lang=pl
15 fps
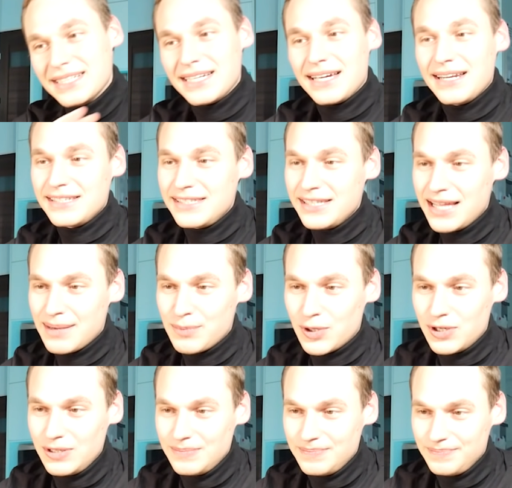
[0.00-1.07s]
Krystyna
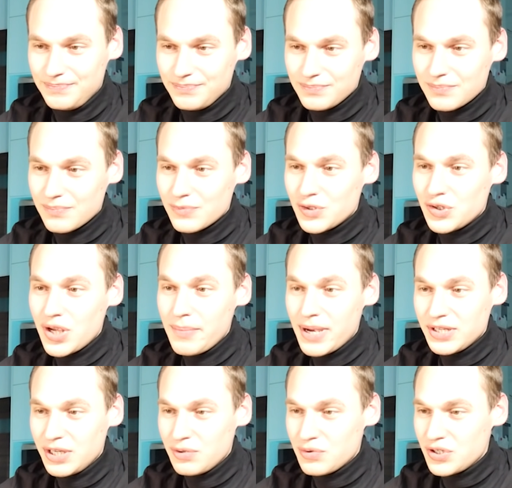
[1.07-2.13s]
Moll. Trzeba
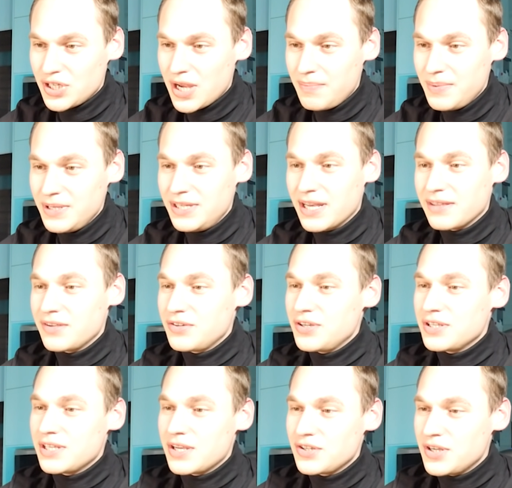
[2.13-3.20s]
się szczepić, ja też
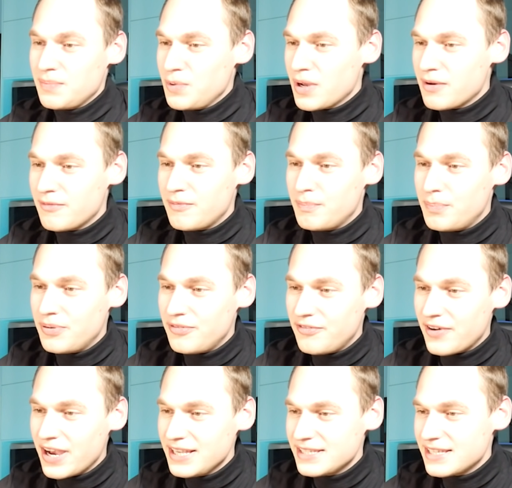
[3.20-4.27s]
się zaszczepiłam
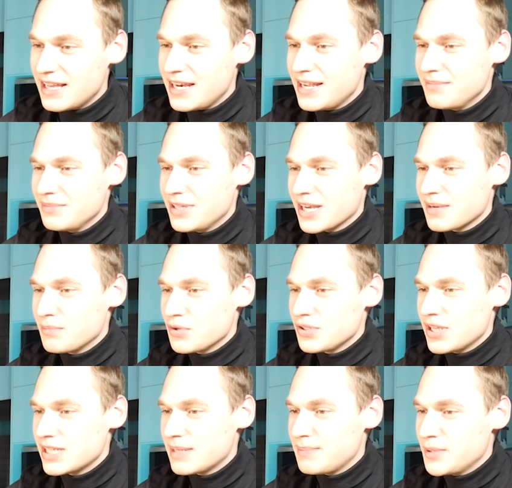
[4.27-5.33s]
Pfizerem, tak
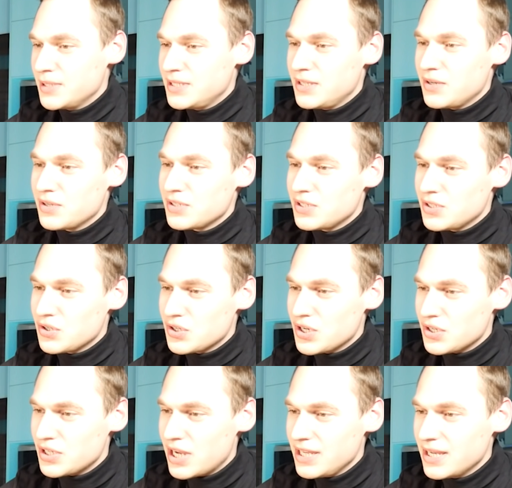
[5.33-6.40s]
można zapobiec
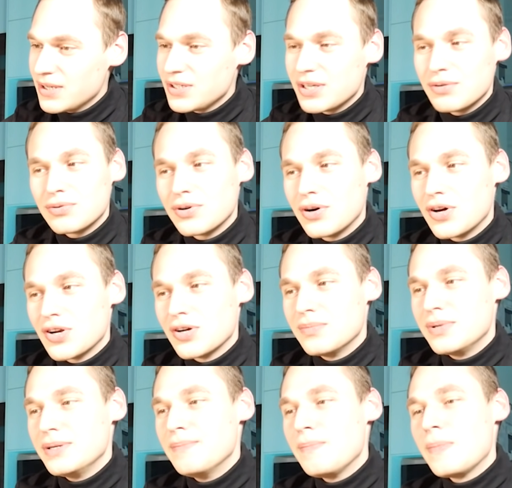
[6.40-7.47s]
rozszerzania się
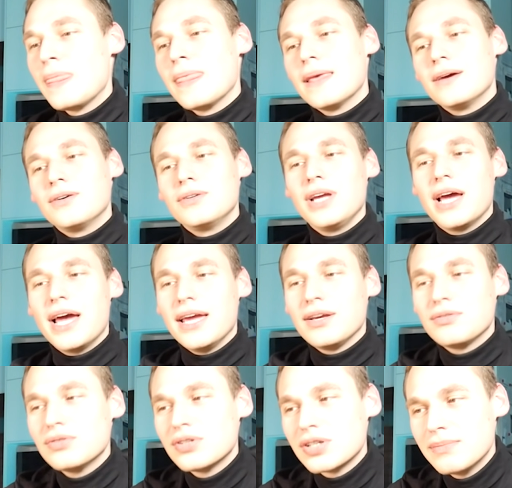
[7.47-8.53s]
choroby.
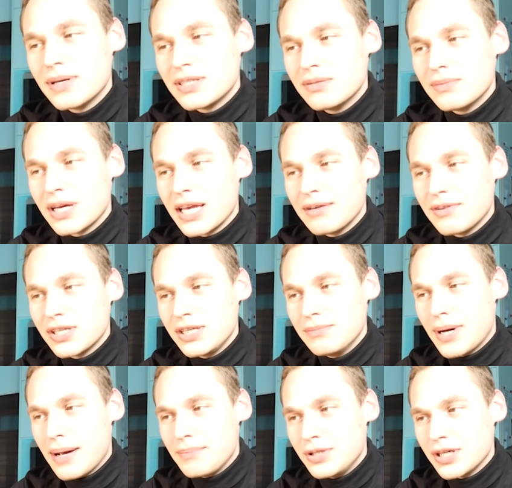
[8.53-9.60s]
Ojejku, to chyba są takie właśnie
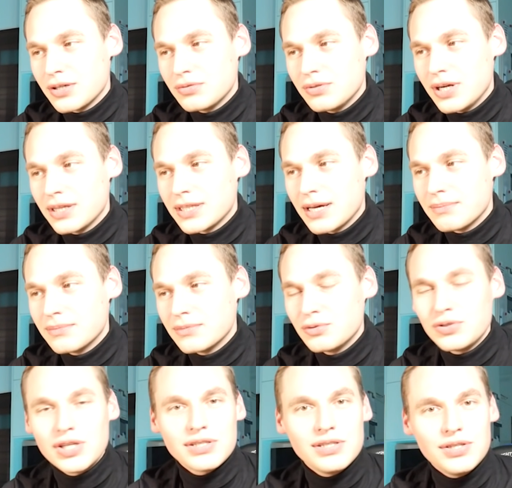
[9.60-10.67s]
babcie, które tam
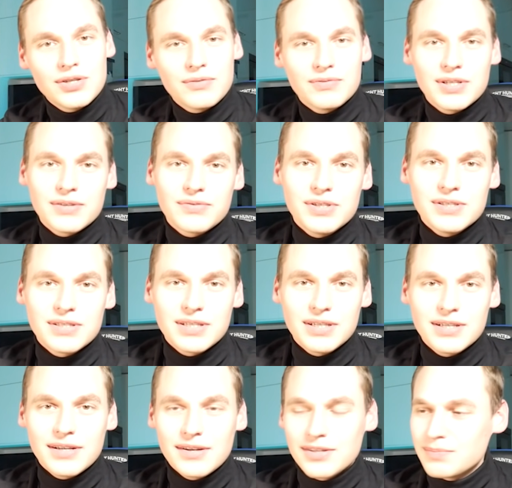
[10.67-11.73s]
uczestniczą w tych
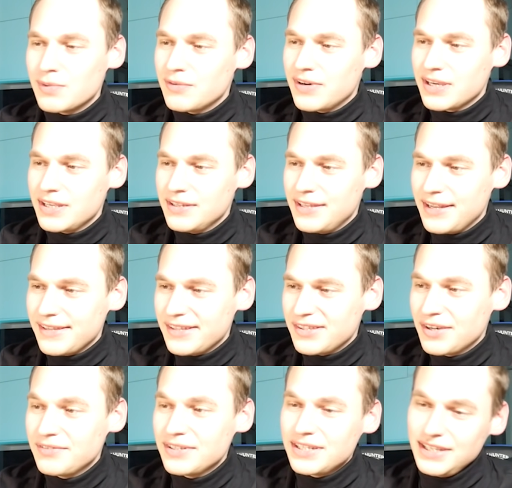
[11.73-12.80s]
wszystkich rozmowach
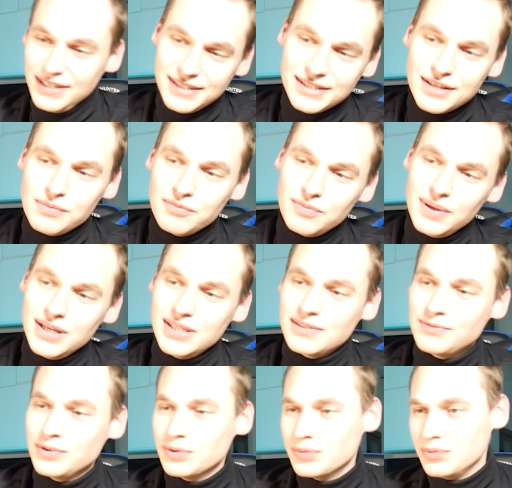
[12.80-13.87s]
internetowych i chcą mieć
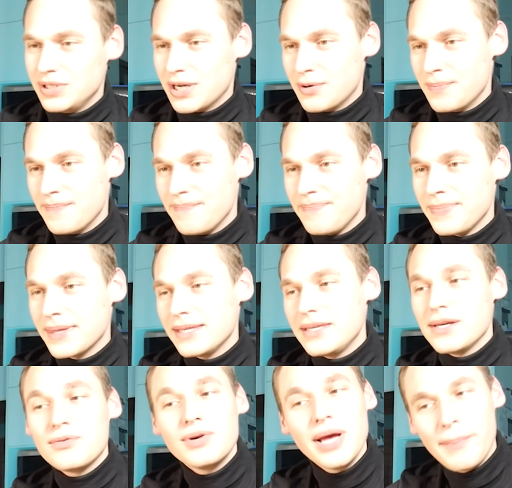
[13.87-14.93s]
swój udział.
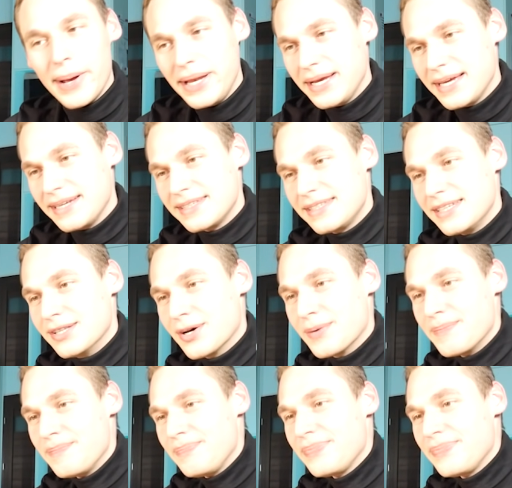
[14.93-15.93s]
Dziękuję Pani Krystyno.